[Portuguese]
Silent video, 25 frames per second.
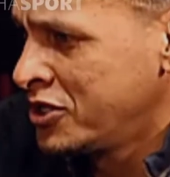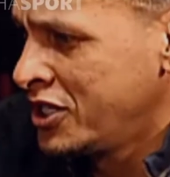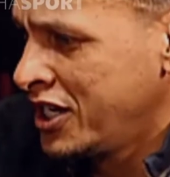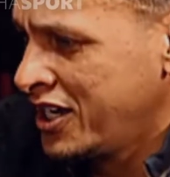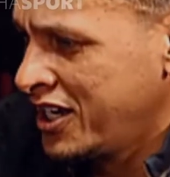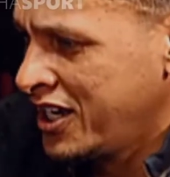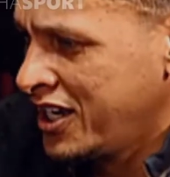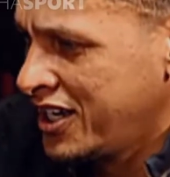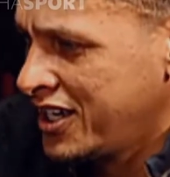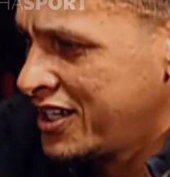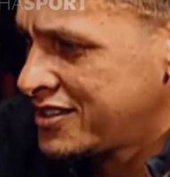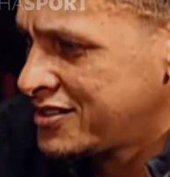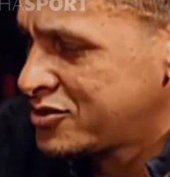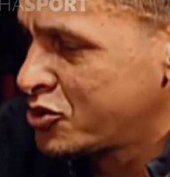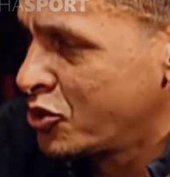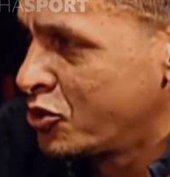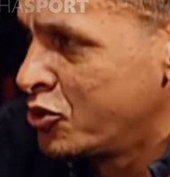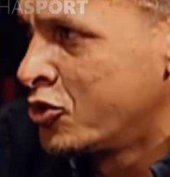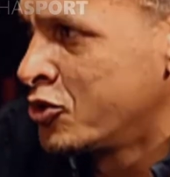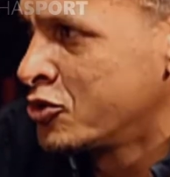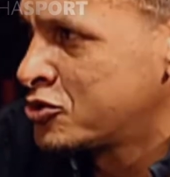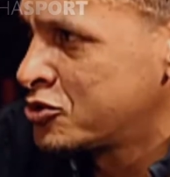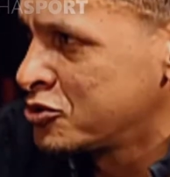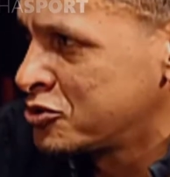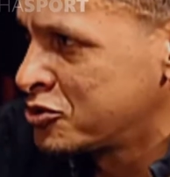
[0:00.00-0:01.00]
ele é
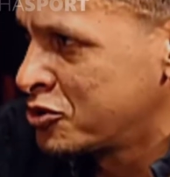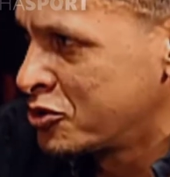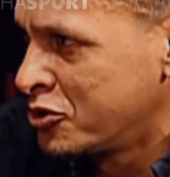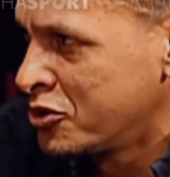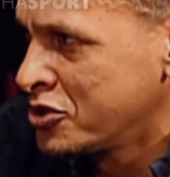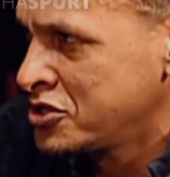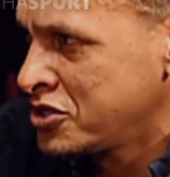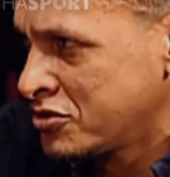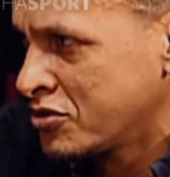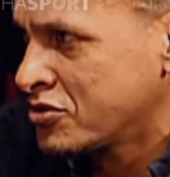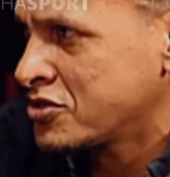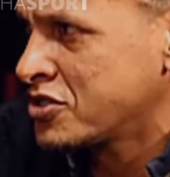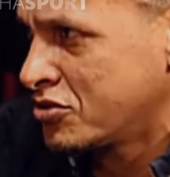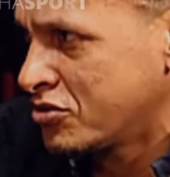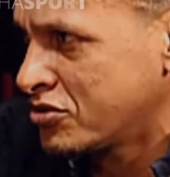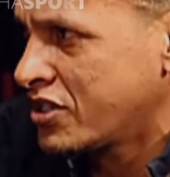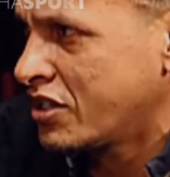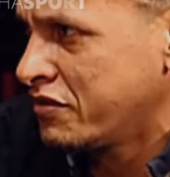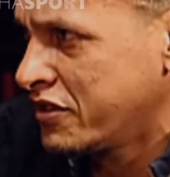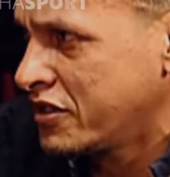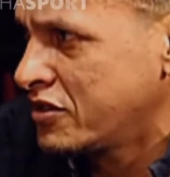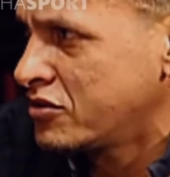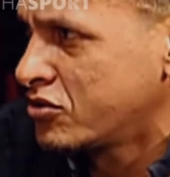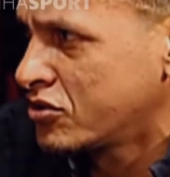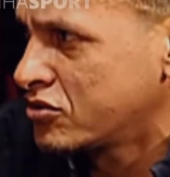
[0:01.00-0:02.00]
tonto, trouxa, o torcedor
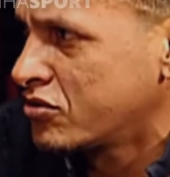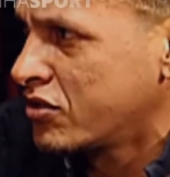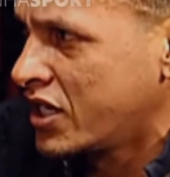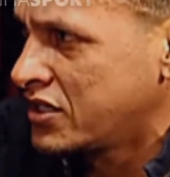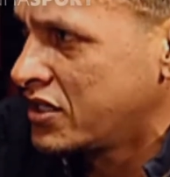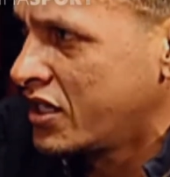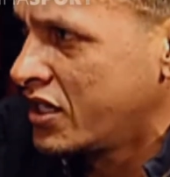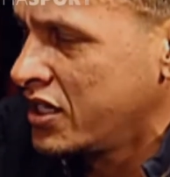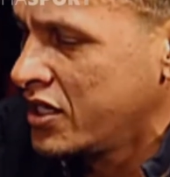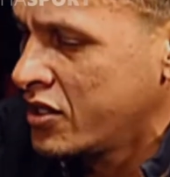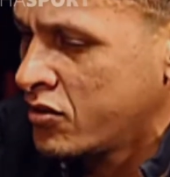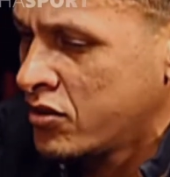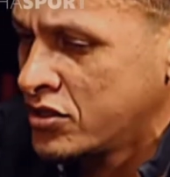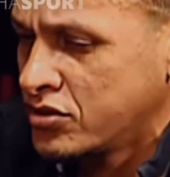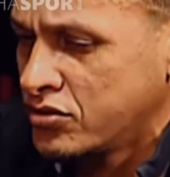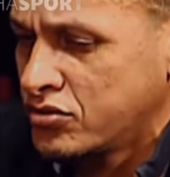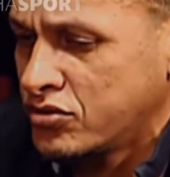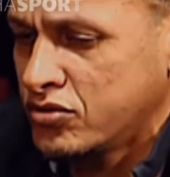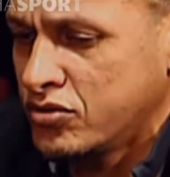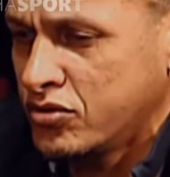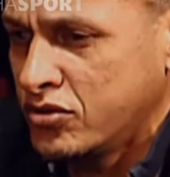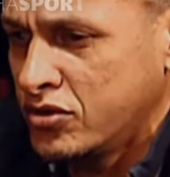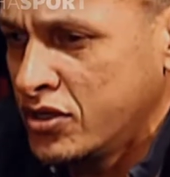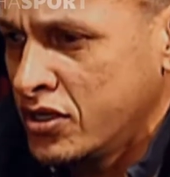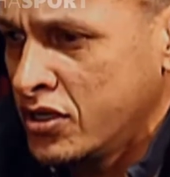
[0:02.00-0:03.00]
tá vendo do outro lado ali quando
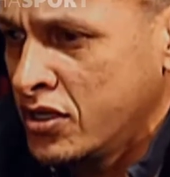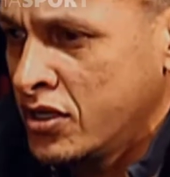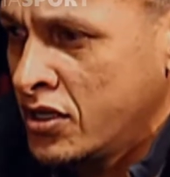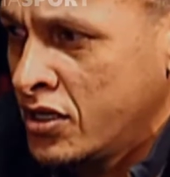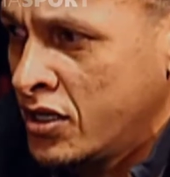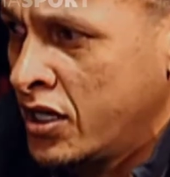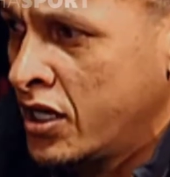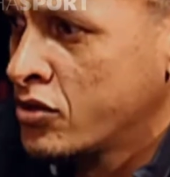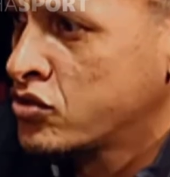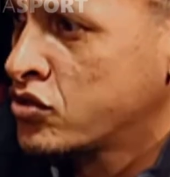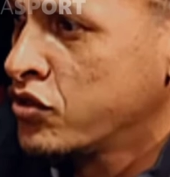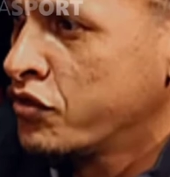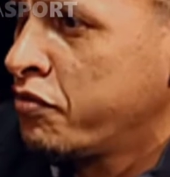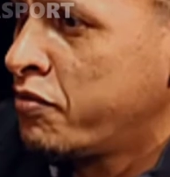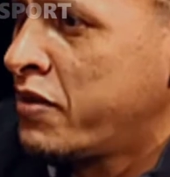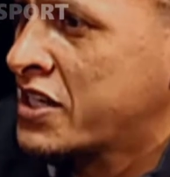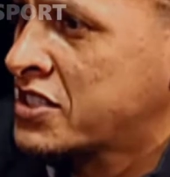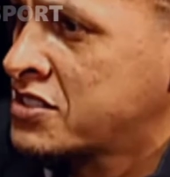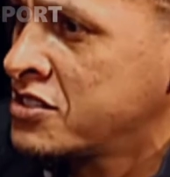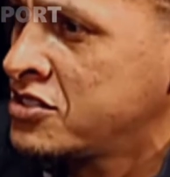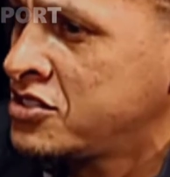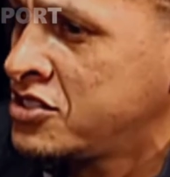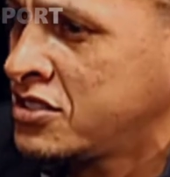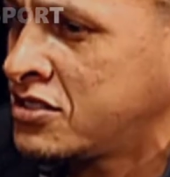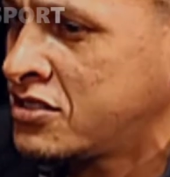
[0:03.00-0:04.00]
tu, né, eu sofro
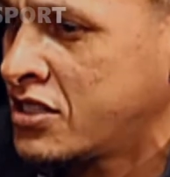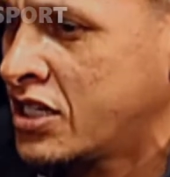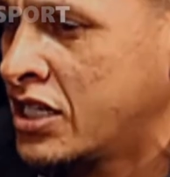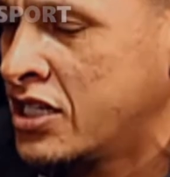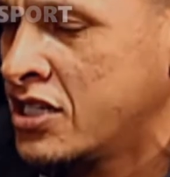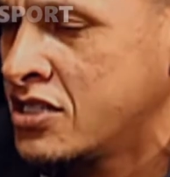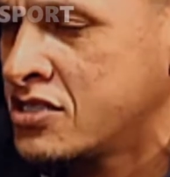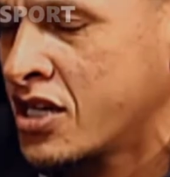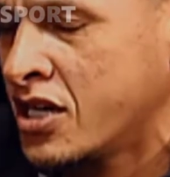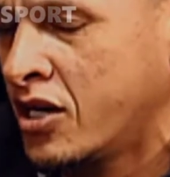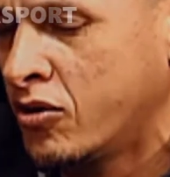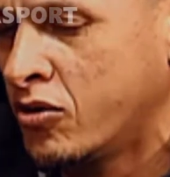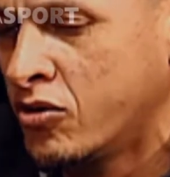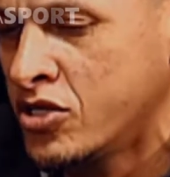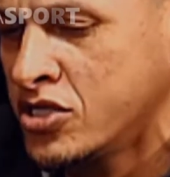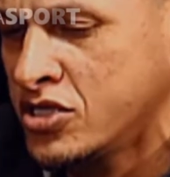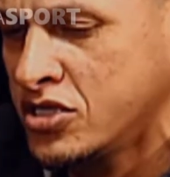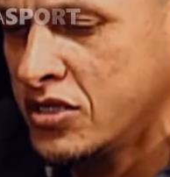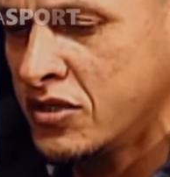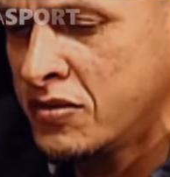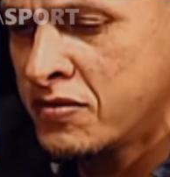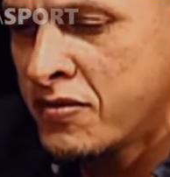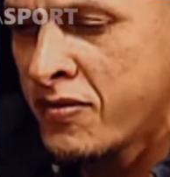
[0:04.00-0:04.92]
bastante crítica hoje,